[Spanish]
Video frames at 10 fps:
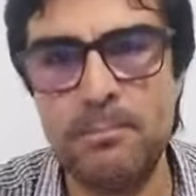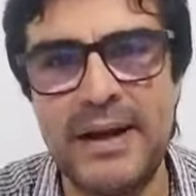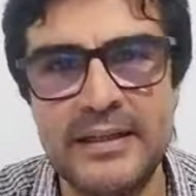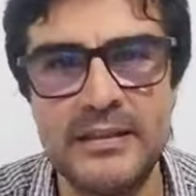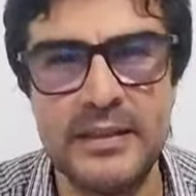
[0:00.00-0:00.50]

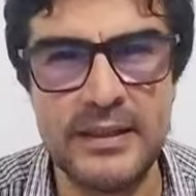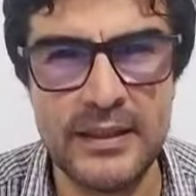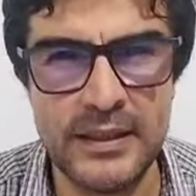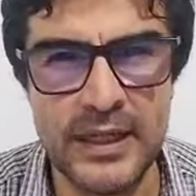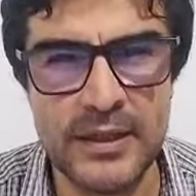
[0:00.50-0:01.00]
parte
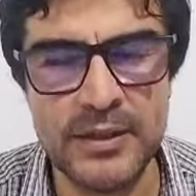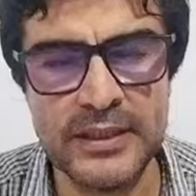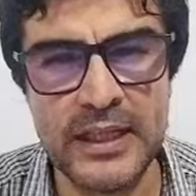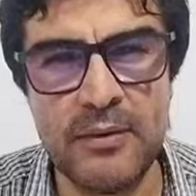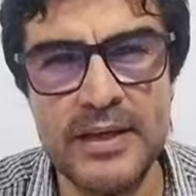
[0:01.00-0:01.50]
de la
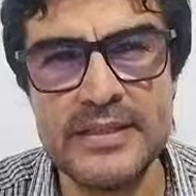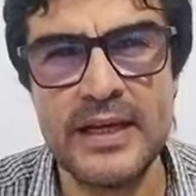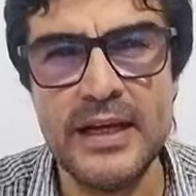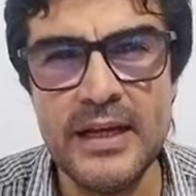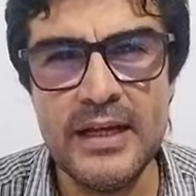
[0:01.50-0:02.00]
libertad de
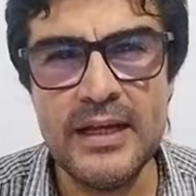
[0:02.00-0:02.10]
avanza,